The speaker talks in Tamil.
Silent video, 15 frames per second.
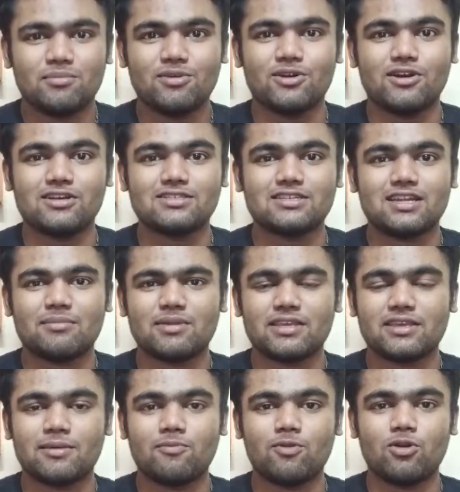பிகாஸ் நம்ம
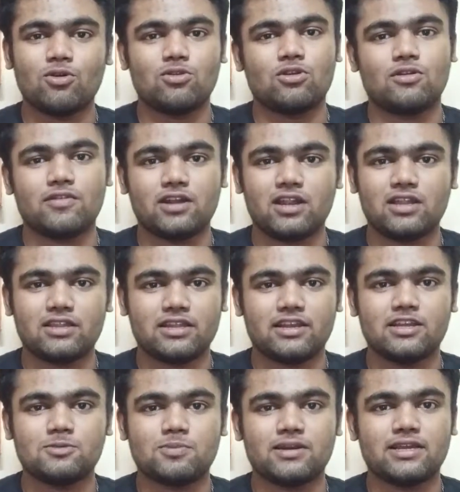எவ்வளோ தூரம் வேணால் அந்த
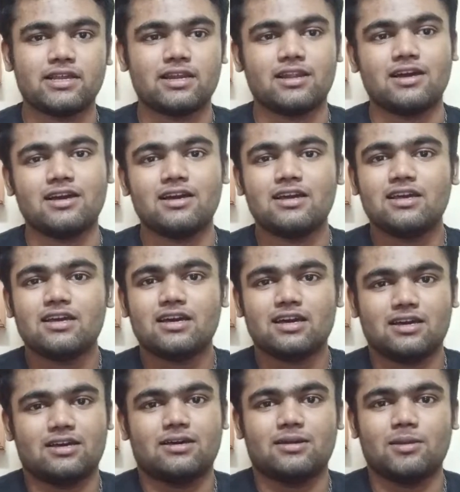ரேஸ் பண்ணிக்கலாம்
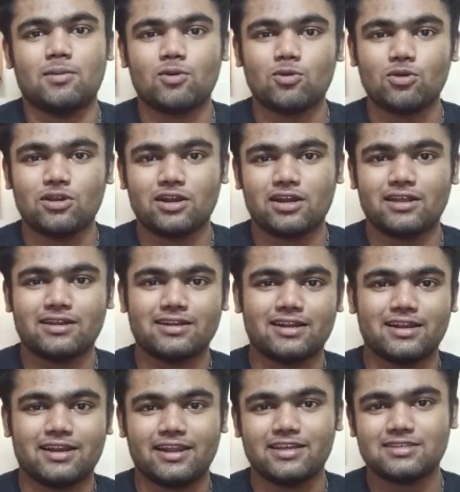நம்ம குறுக்கால
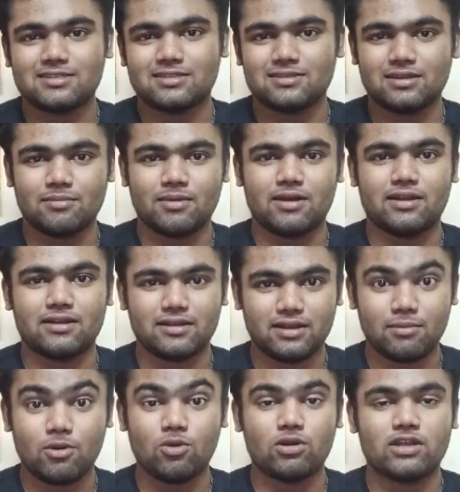இருக்கிற ரேஸ் நம்ம
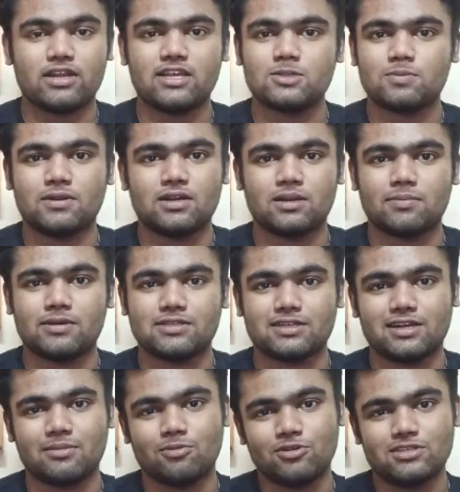நம்ம கூட ரேஸ் பண்ணுற
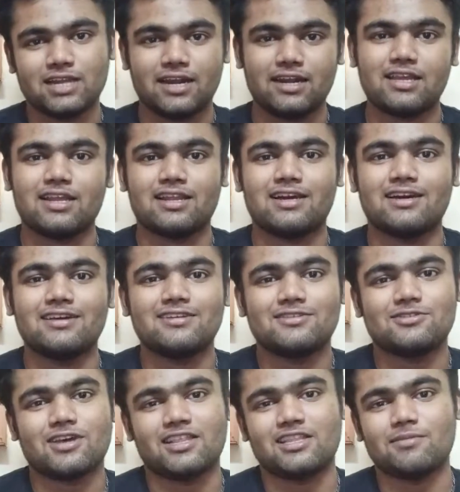பசங்களை பிடிச்சி அடிக்கலாம்
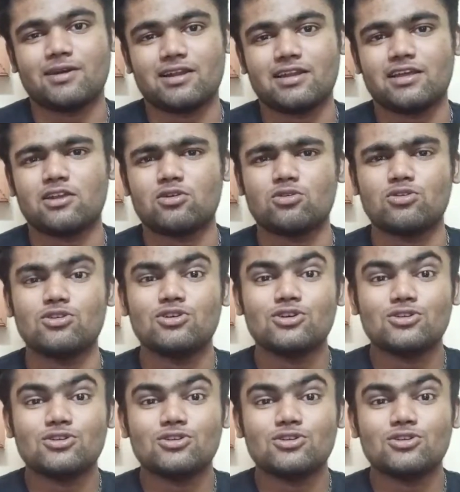ஸோ அந்த மாதிரிலாம் இருக்கும்